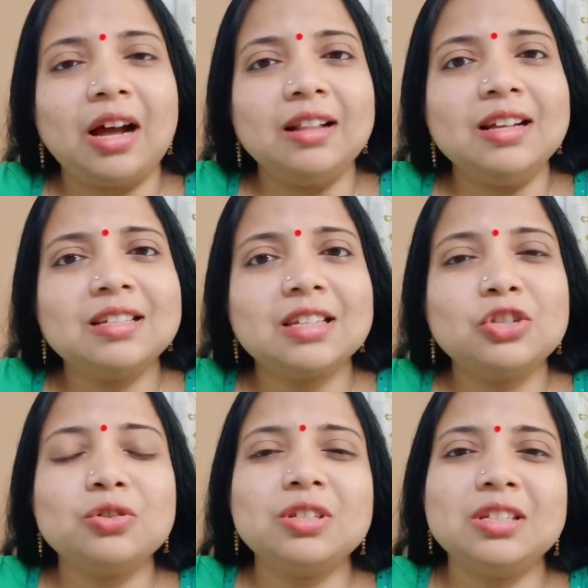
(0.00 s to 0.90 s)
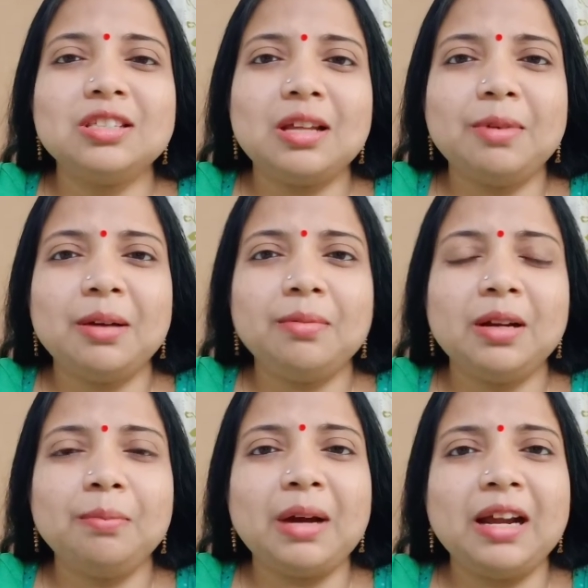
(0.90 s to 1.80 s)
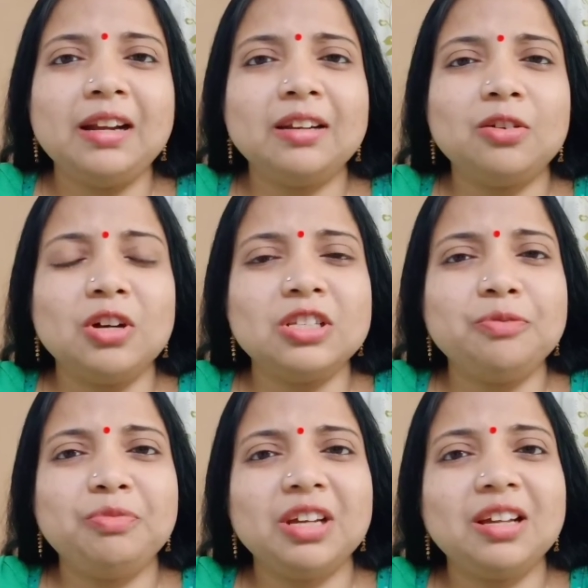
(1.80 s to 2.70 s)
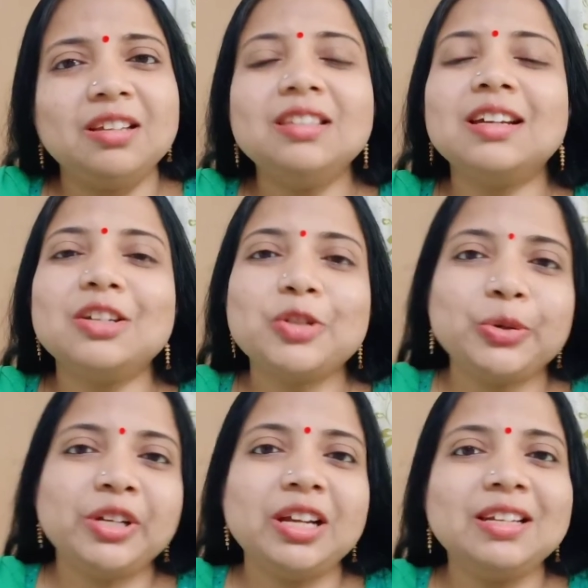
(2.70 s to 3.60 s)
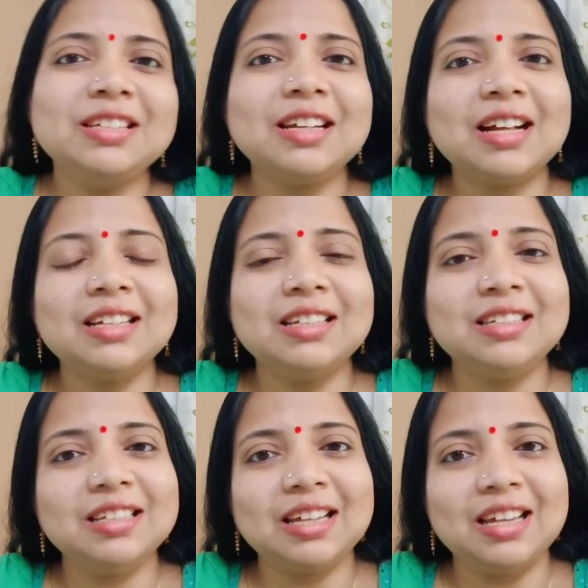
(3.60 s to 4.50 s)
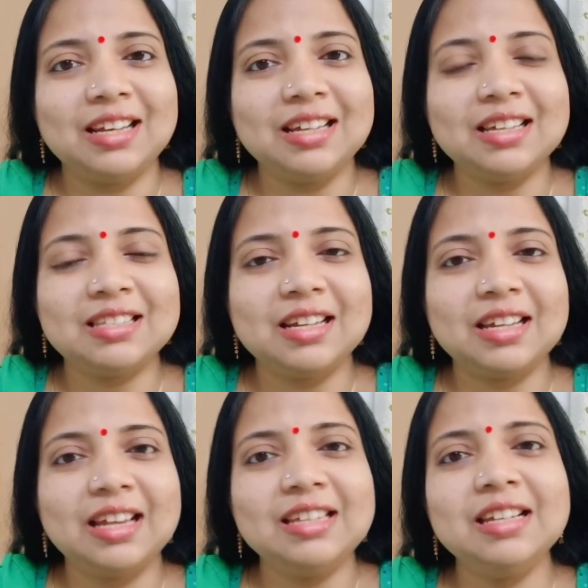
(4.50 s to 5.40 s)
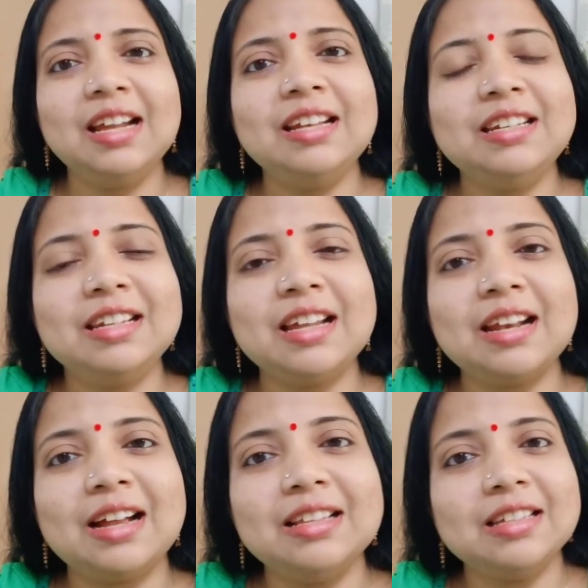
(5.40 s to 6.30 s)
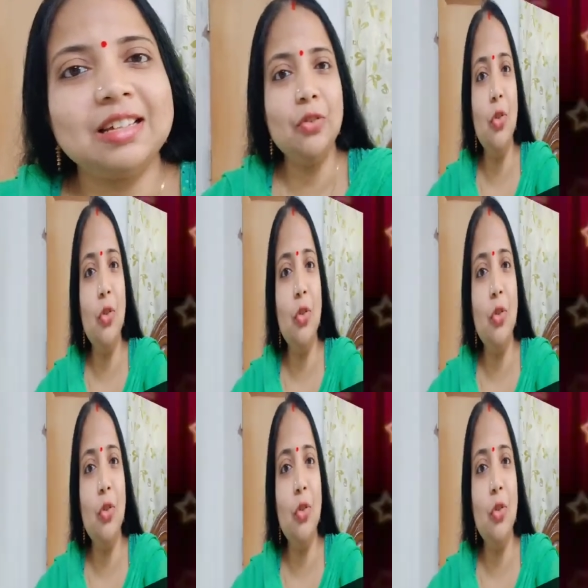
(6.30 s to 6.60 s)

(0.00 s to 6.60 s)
আদার্স কিছু চিন্তা ভাবনা বাইরের গসিপ থেকে নিজেকে সরিয়ে নিজের কাজে নিজেকে এনগেজ রেখে এই যে এডিটিংয়ের কাজ এটাও তো